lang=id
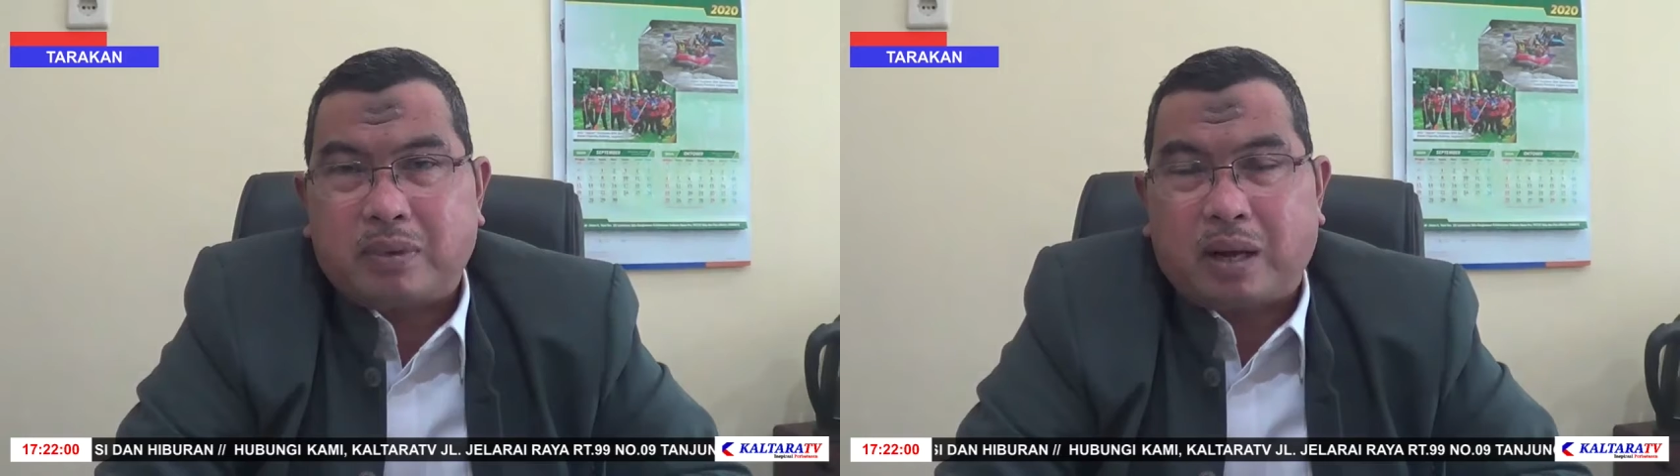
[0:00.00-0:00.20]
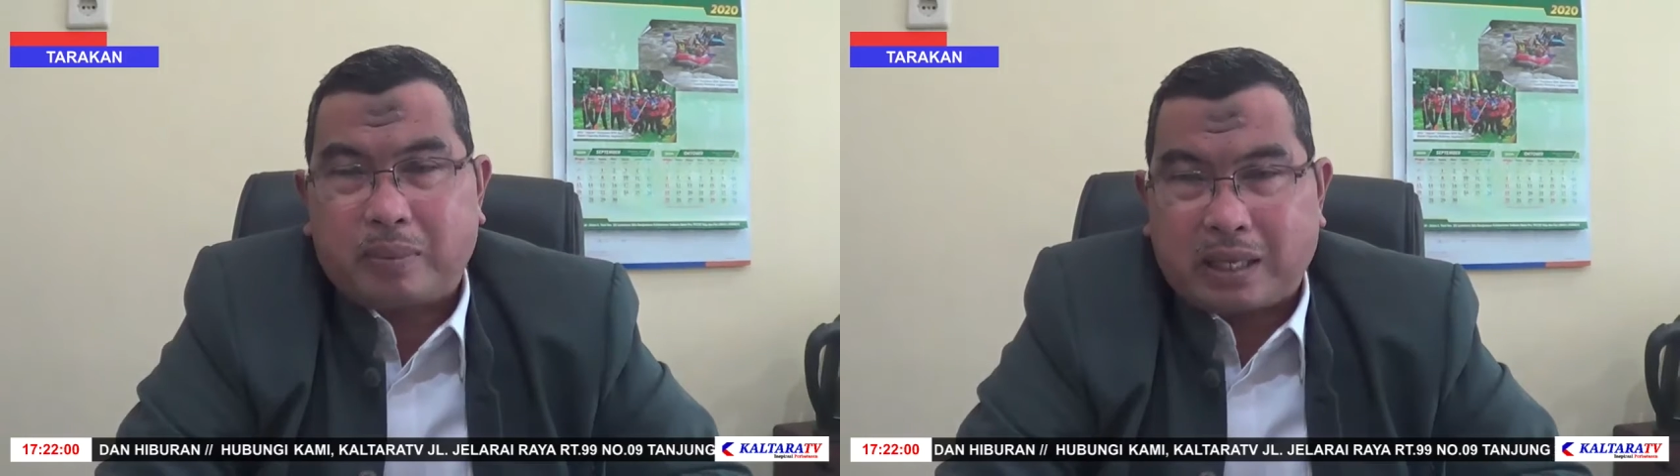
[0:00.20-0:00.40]

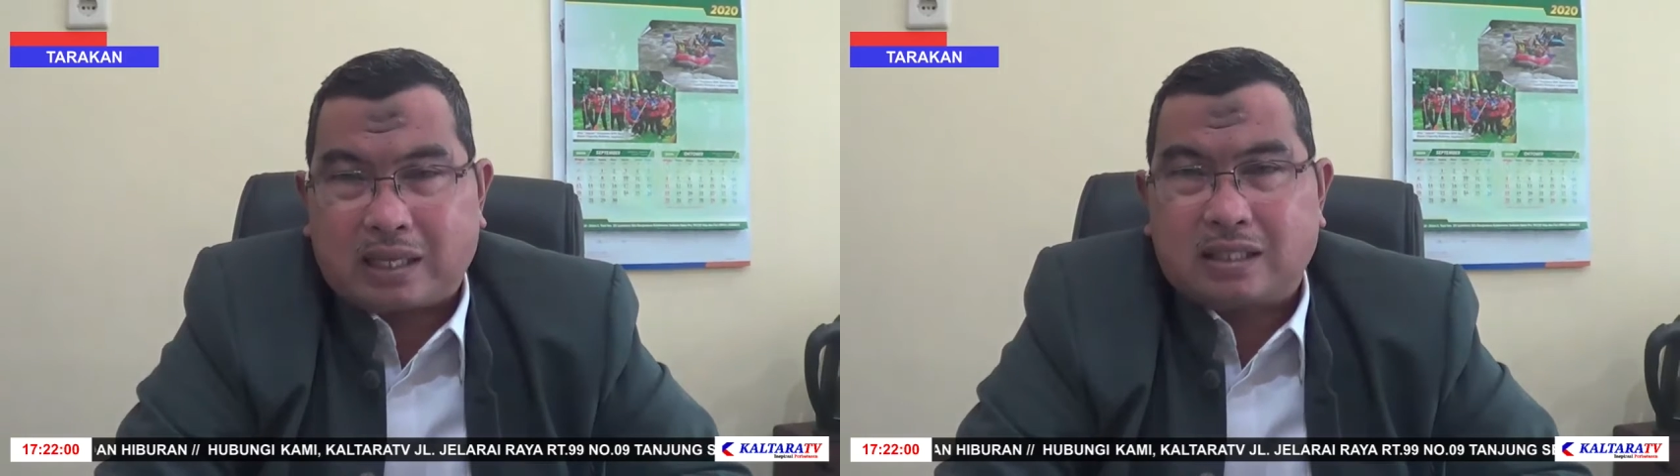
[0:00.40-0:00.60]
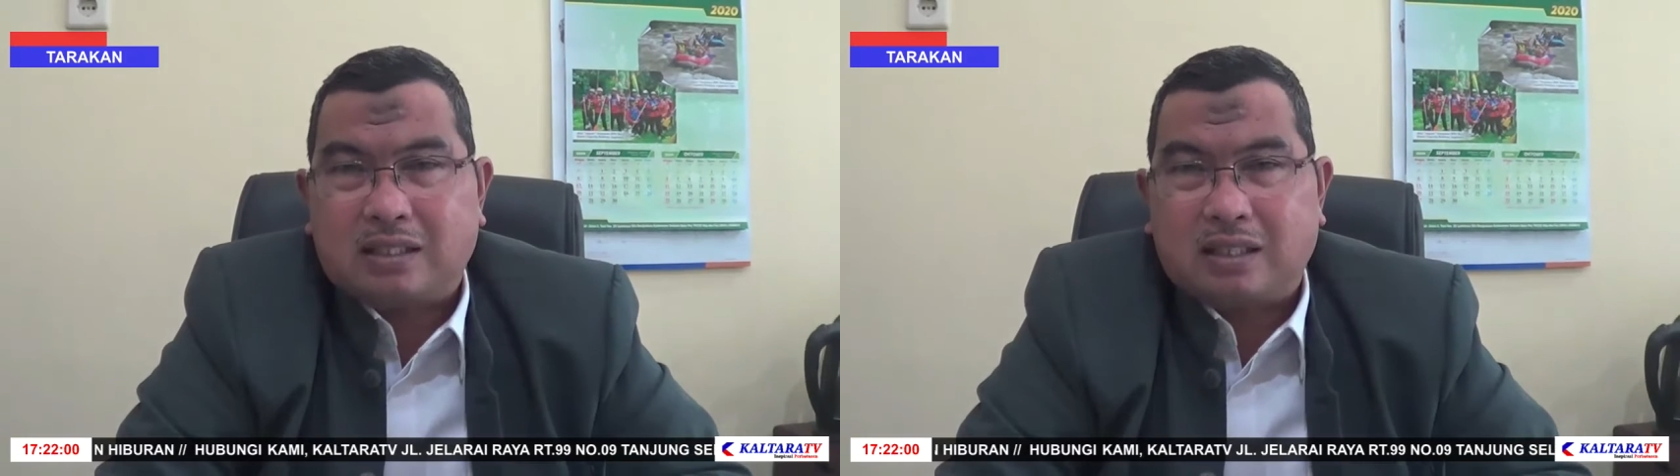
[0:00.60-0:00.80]

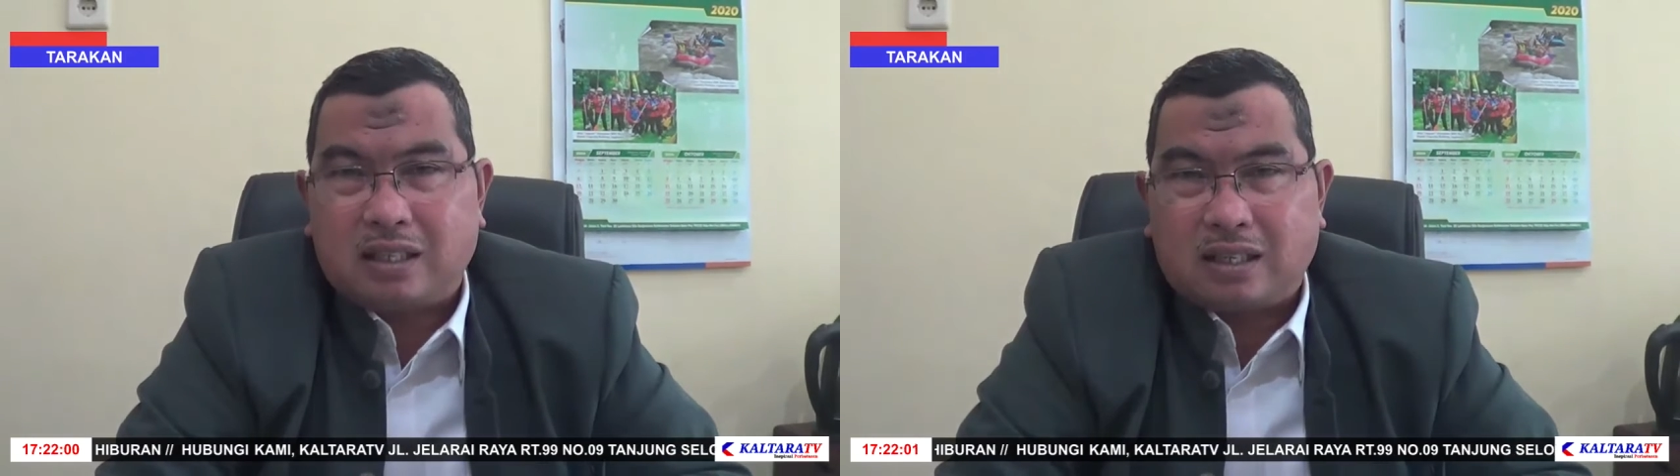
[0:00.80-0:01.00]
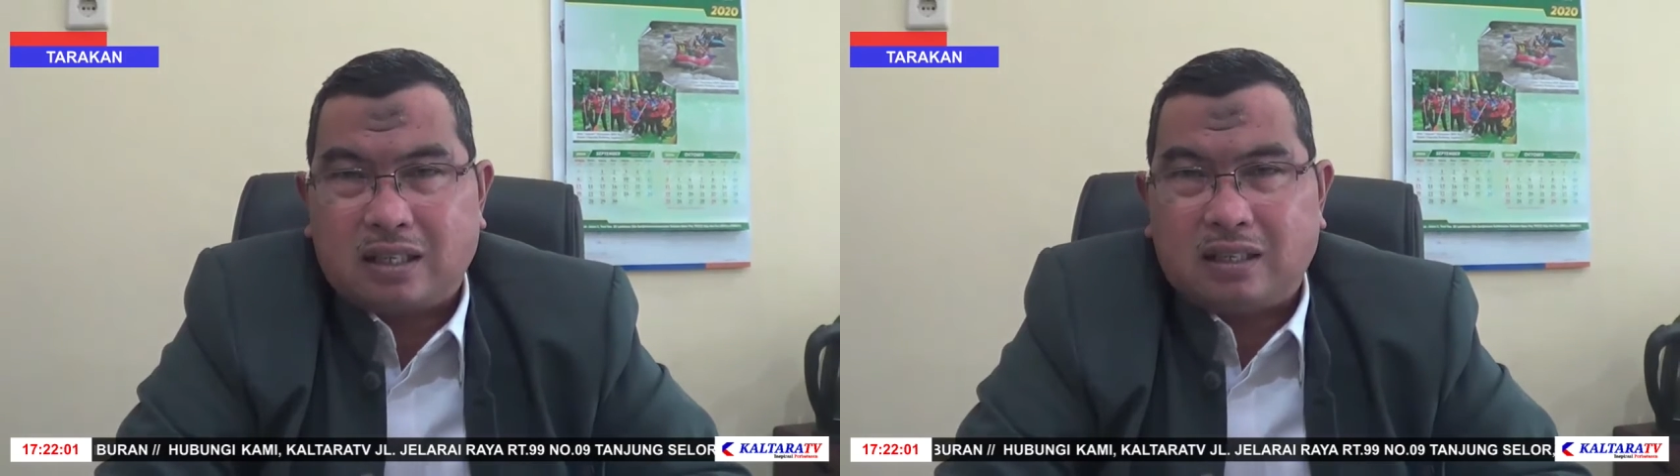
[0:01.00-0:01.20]
aplikasi
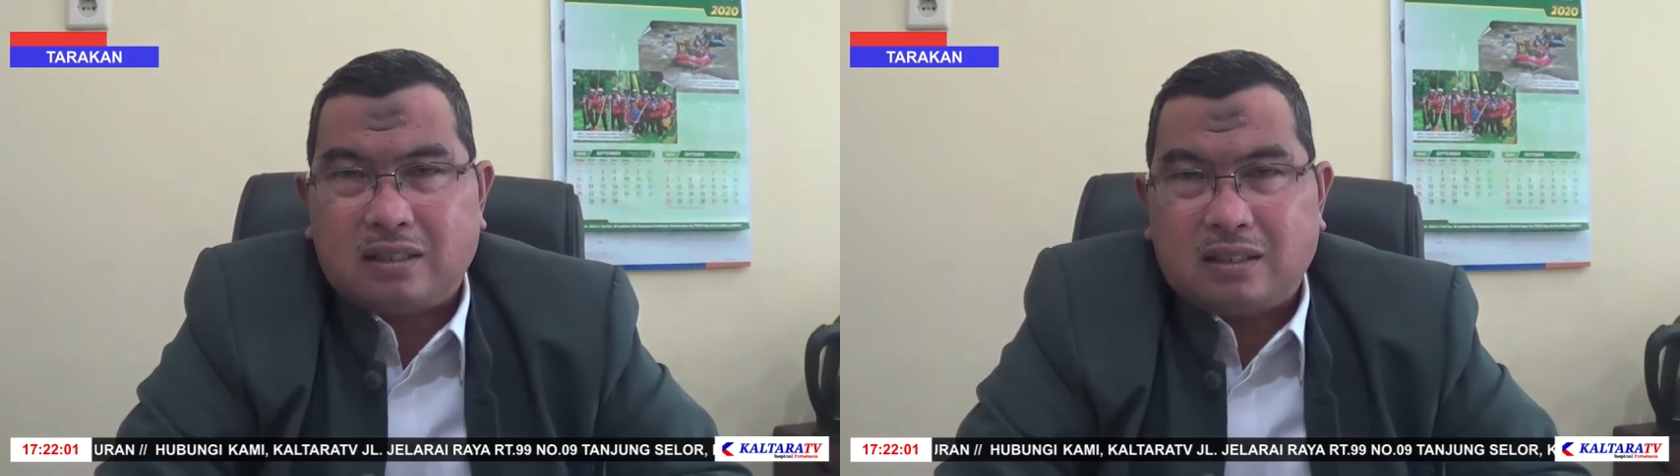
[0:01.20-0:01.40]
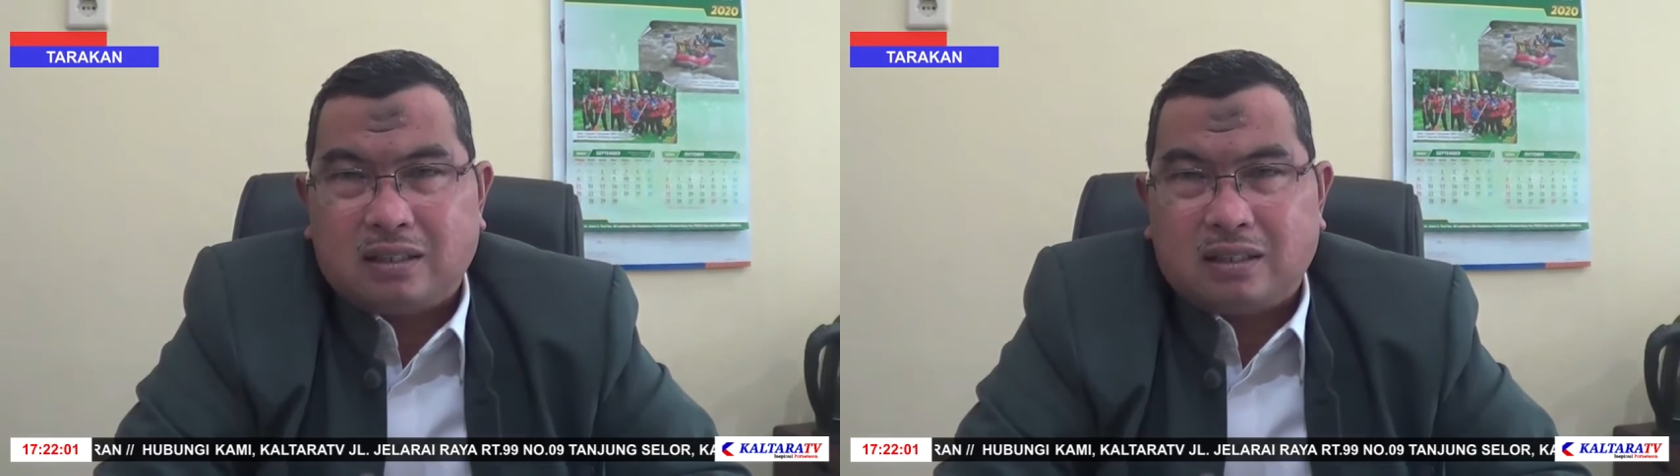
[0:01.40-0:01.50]
sendiri